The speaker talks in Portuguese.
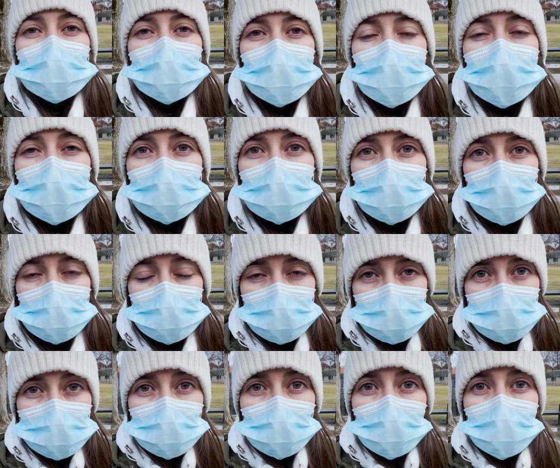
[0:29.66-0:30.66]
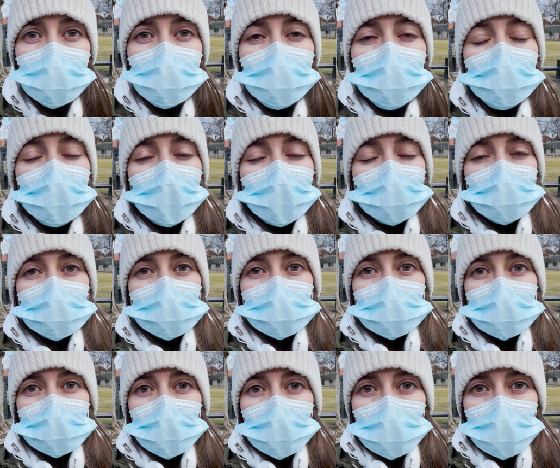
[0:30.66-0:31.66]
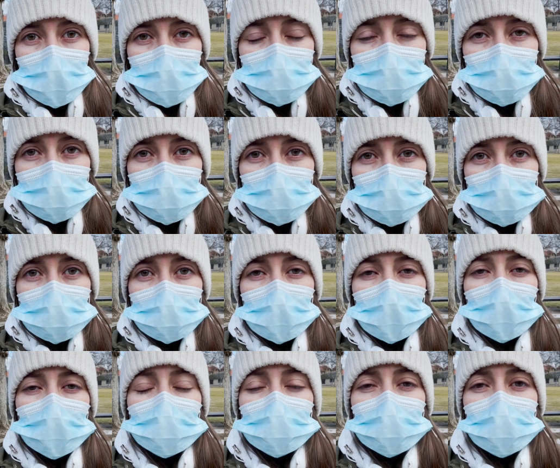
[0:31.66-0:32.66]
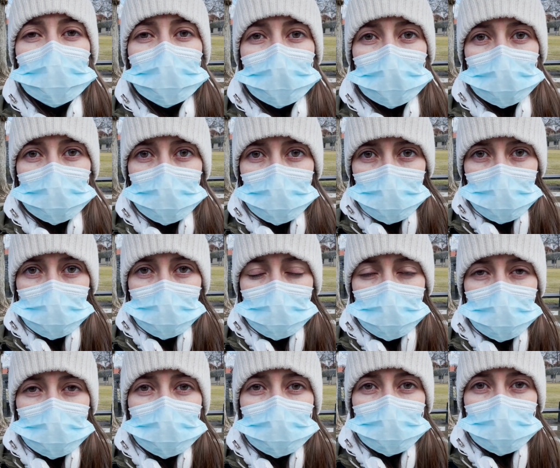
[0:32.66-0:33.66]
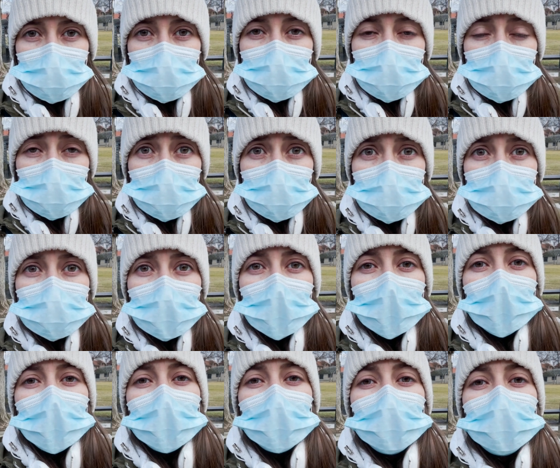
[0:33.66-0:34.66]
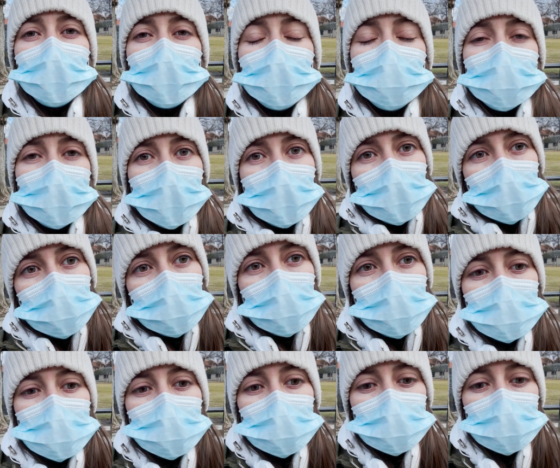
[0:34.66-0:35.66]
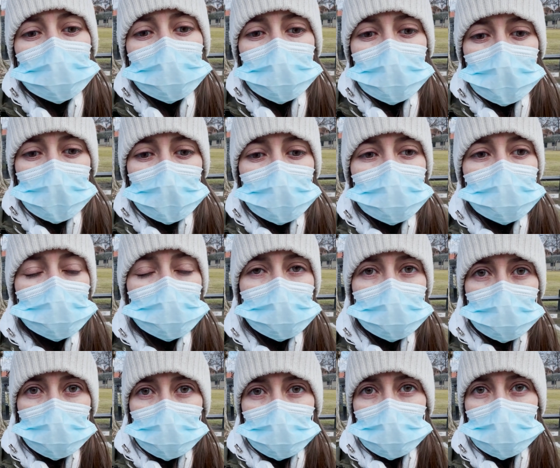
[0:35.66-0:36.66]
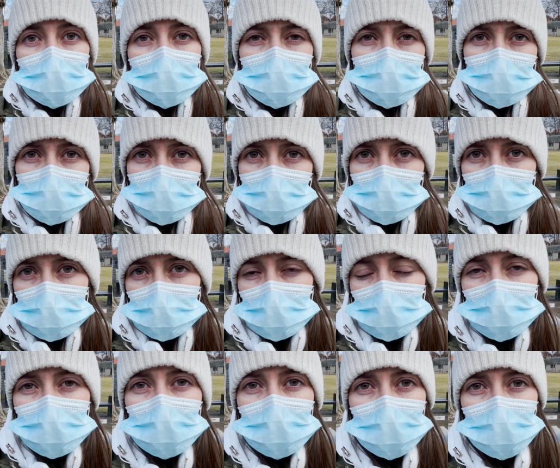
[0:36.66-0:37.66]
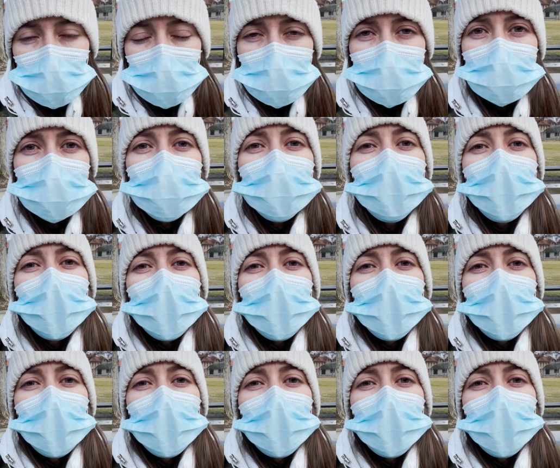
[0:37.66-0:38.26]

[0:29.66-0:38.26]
concentração. Uh, ah, Para a gente entrar, mostramos o nosso ticket e passamos por uma fiscalização um pouquinho rigorosa